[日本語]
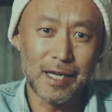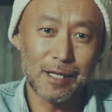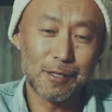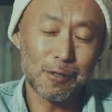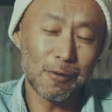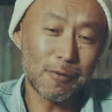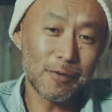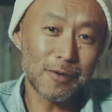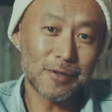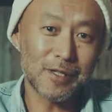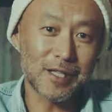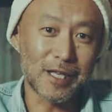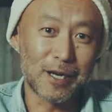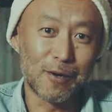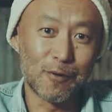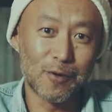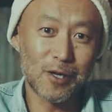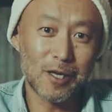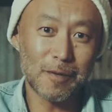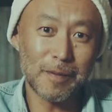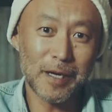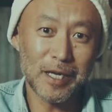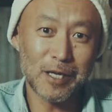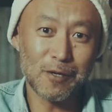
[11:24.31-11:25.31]
灯油ってね
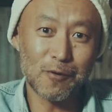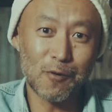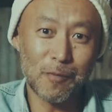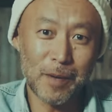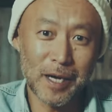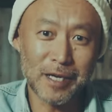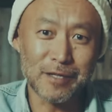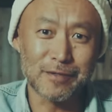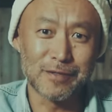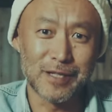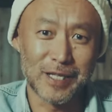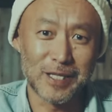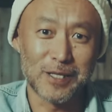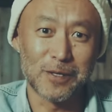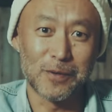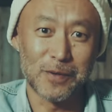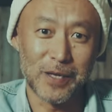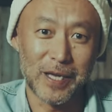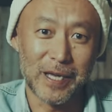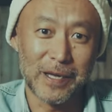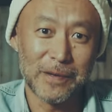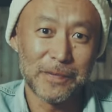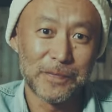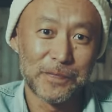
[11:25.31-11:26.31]
置き場に困るんですよ
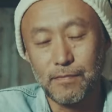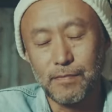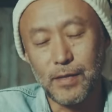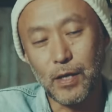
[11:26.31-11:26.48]
ね。